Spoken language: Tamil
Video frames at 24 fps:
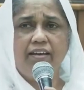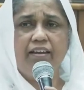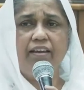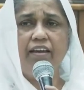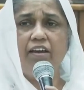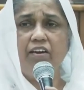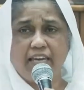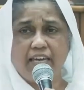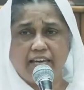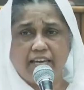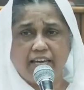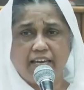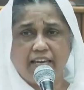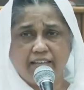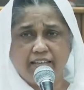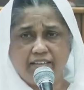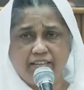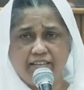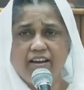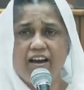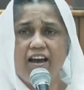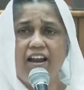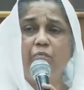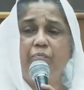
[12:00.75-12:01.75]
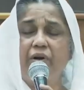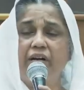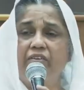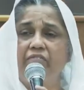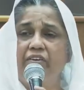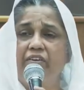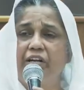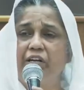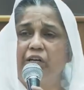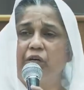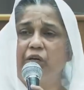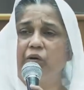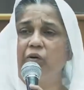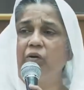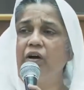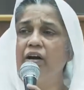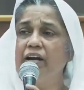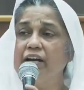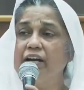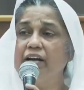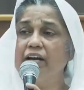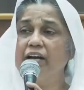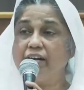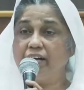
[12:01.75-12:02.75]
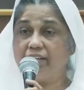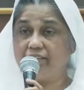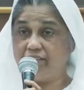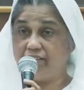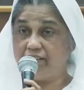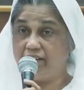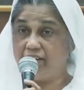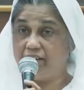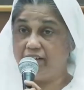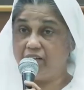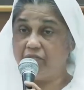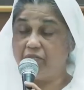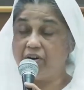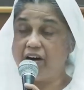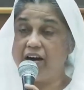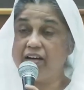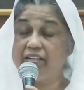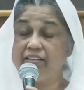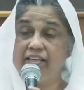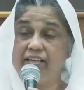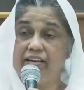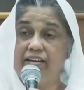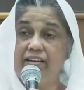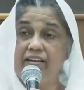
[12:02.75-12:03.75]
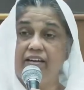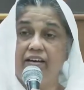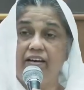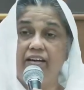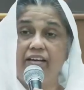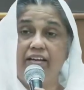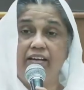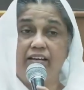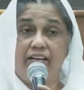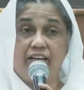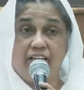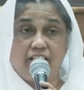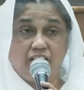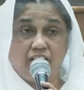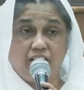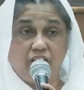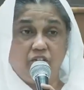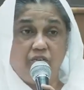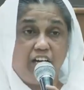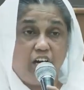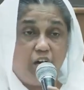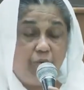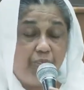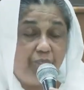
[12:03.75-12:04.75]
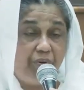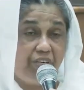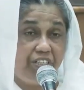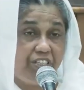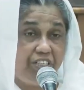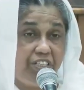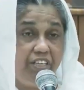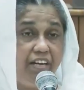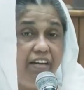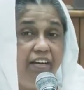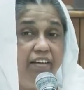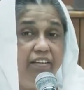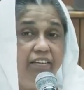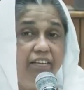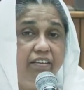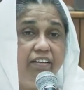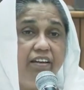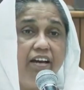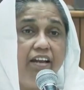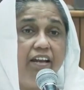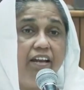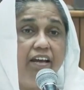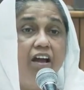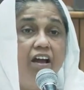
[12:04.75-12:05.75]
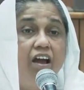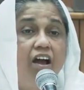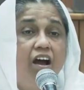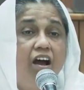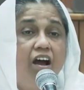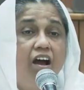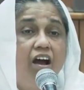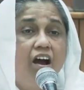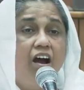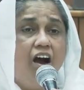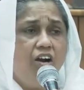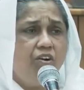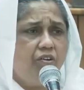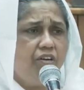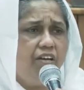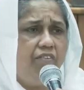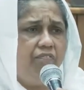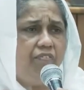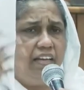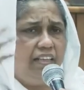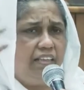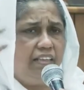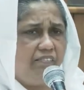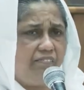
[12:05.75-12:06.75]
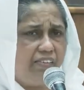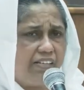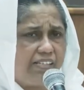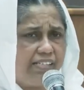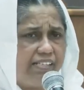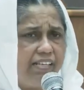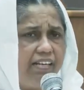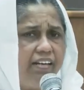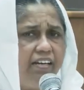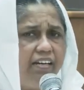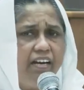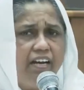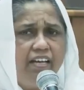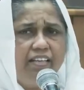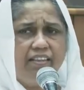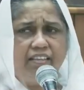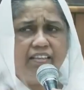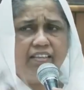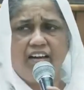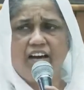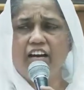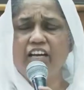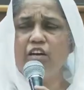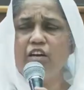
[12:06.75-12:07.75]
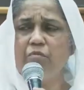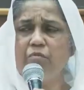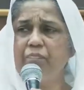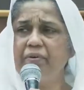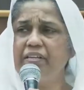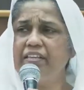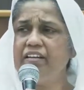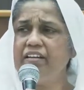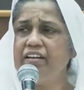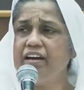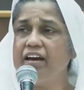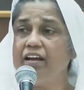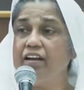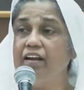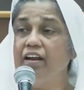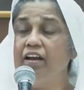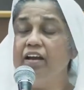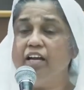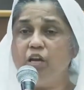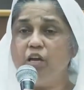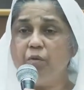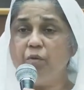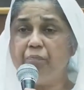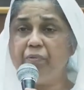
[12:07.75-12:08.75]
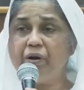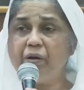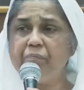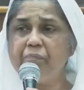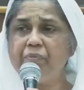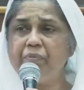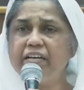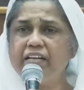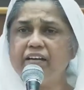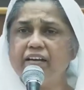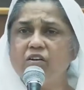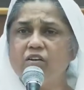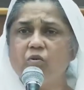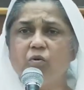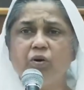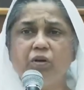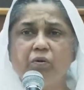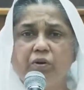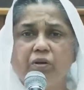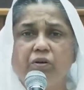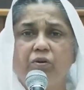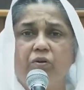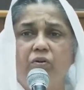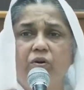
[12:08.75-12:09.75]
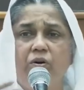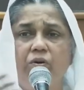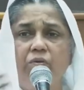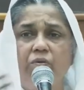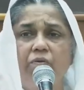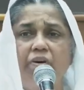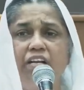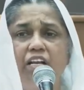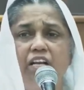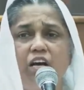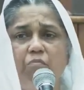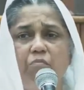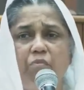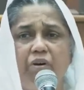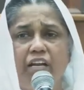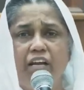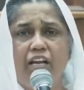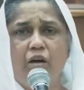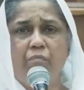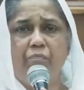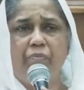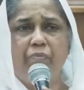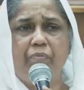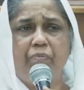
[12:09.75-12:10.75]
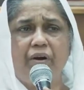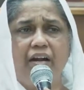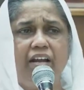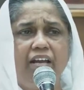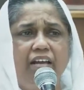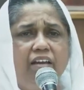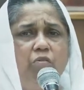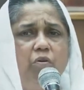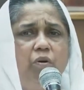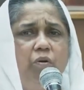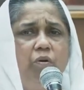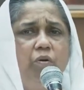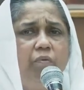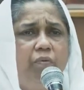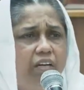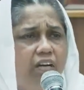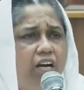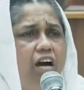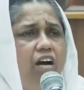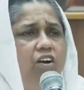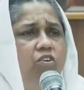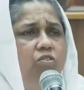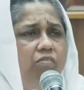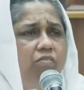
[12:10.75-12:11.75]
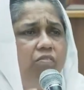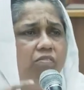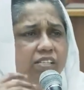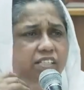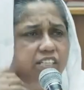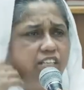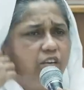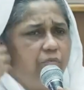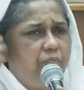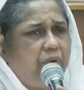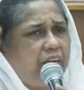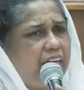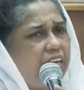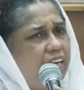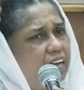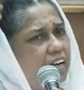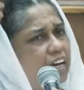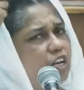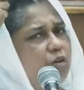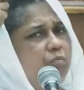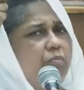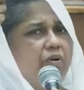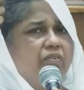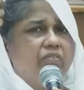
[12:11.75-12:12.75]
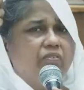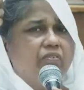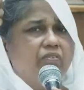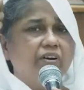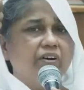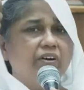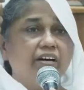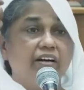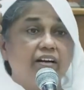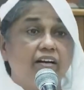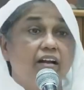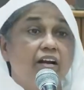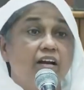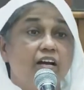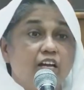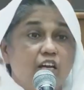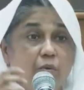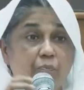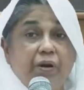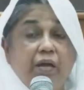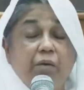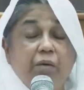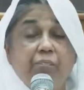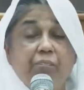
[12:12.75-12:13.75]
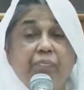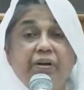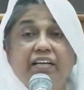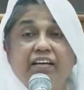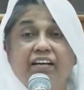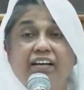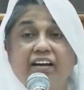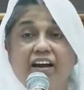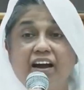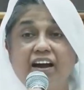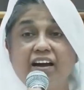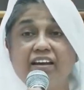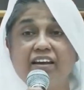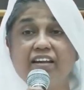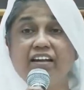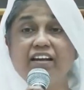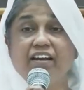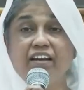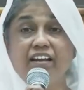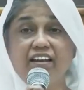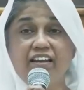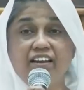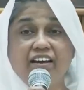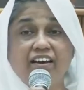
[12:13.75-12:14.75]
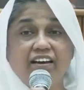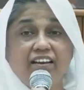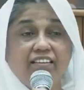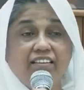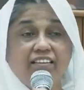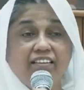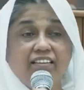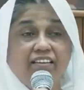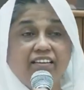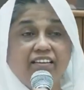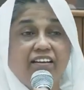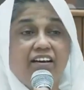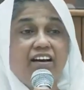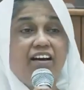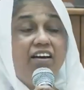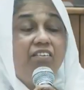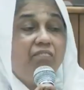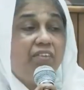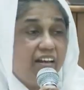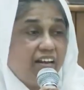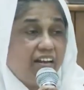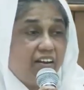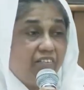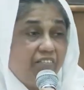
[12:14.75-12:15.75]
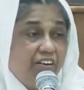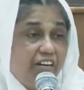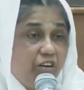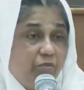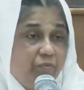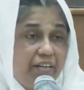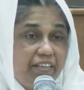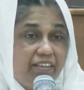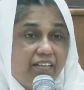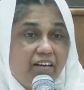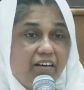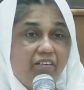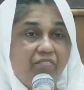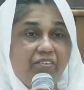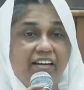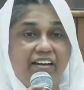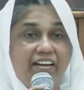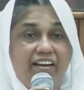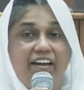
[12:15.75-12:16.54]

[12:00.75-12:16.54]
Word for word: எதனால ஏவ தேவப்பட வேண்டும் கர்த்த தருகிற வார்த்தையினால கர்த்தருடைய அபிஷேகத்தினால ஆண்டுடைய வேத வசனங்களை தியானிப்பதினால் இப்படிப்பட்ட ஒருவருக்கு ஒருவர் நம்ம நல்லா பழகி ஒருவருக்காக ஒருவர் ஜெபிக்கிற அனுபவங்கள் இப்படிப்பட்ட காரியங்களினால்தான் வளர வேண்டுமே தவிர